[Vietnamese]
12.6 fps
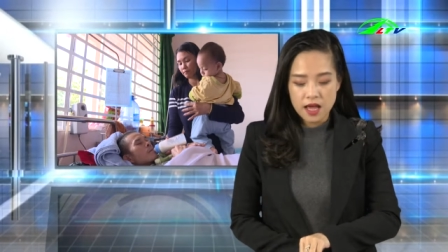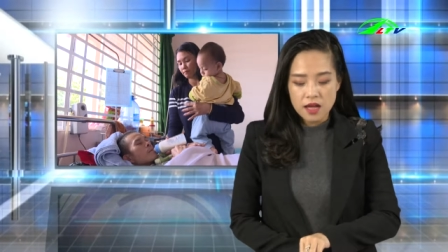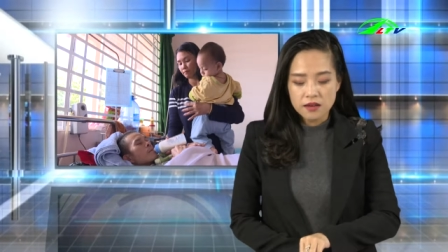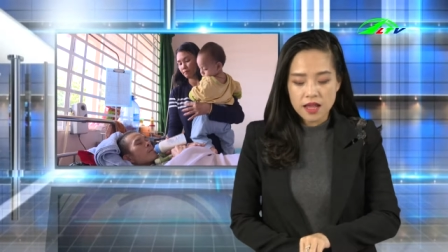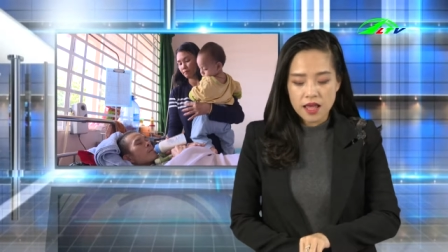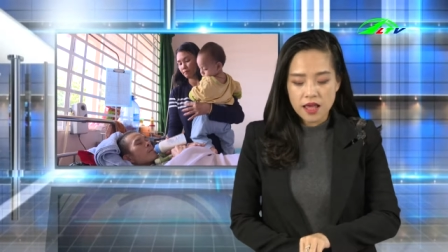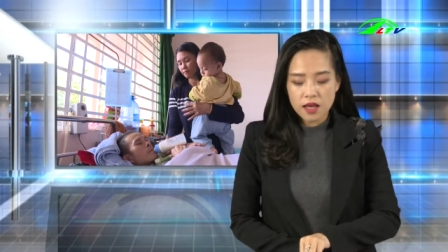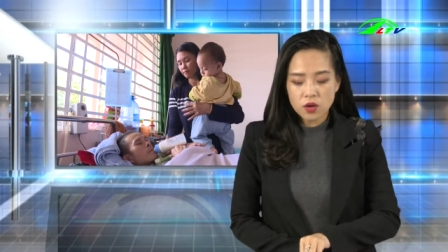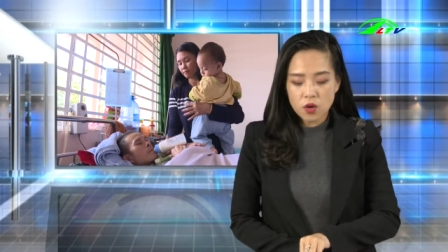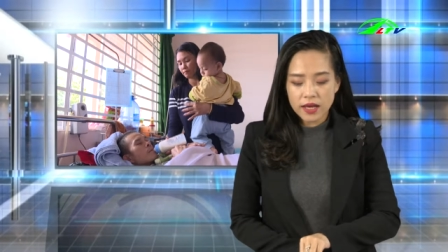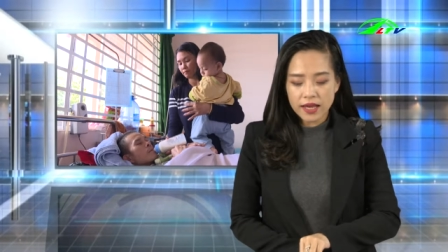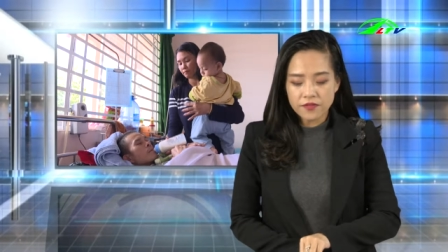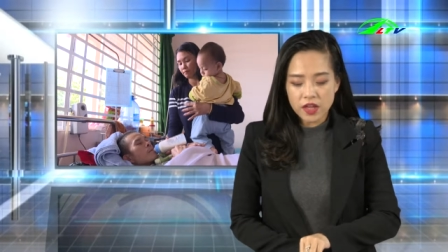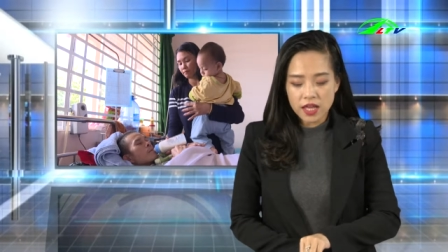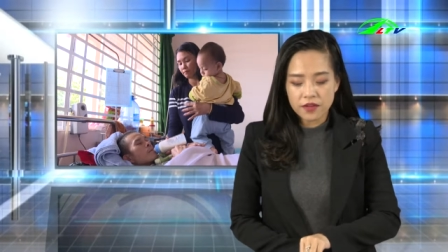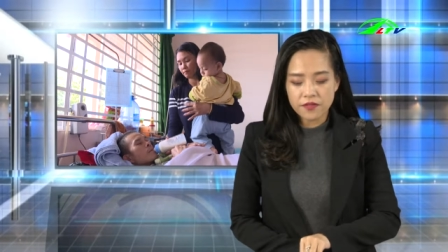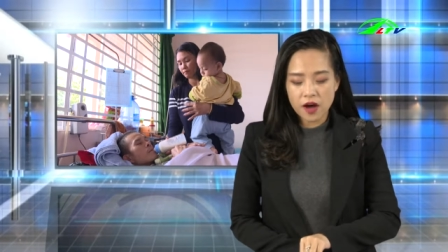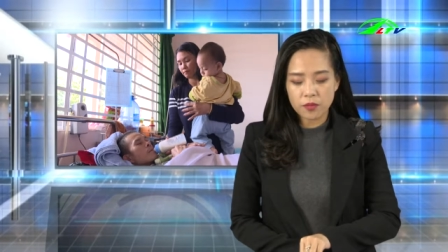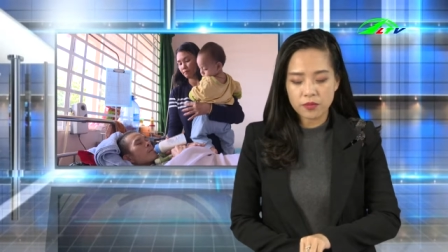để cố gắng với hy
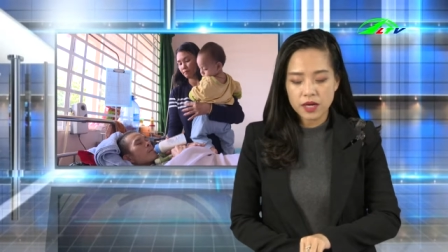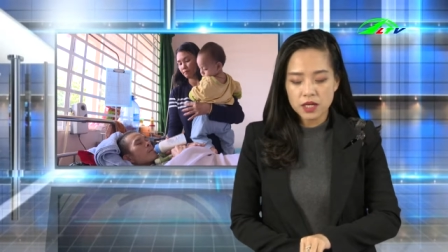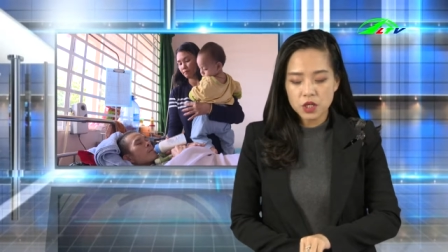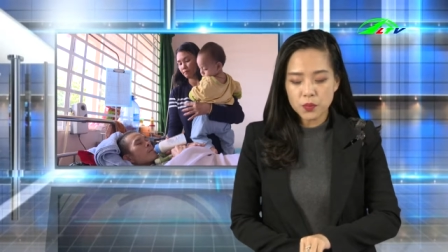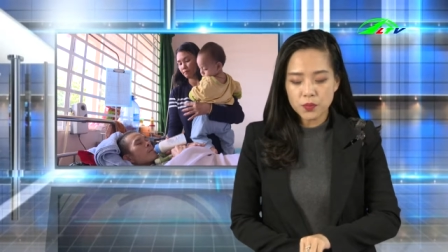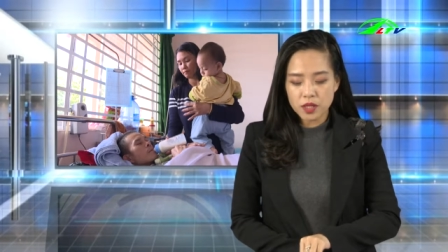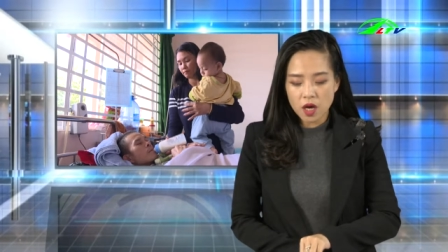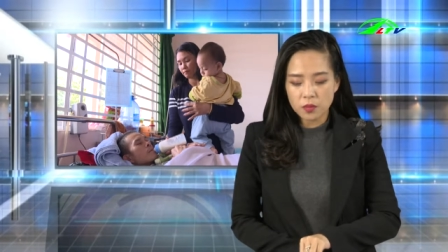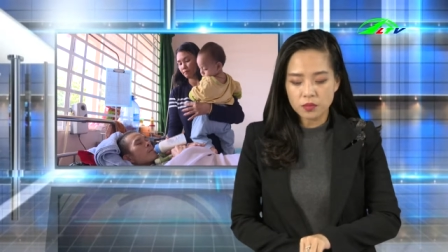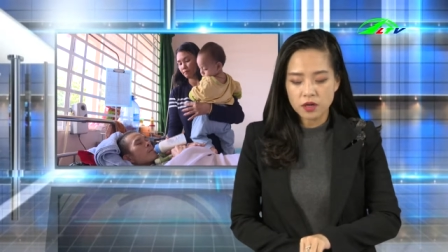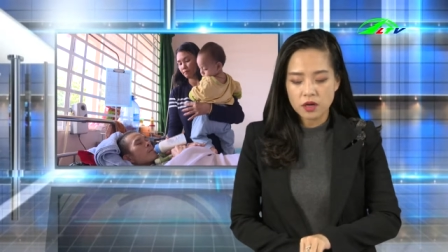vọng giúp chồng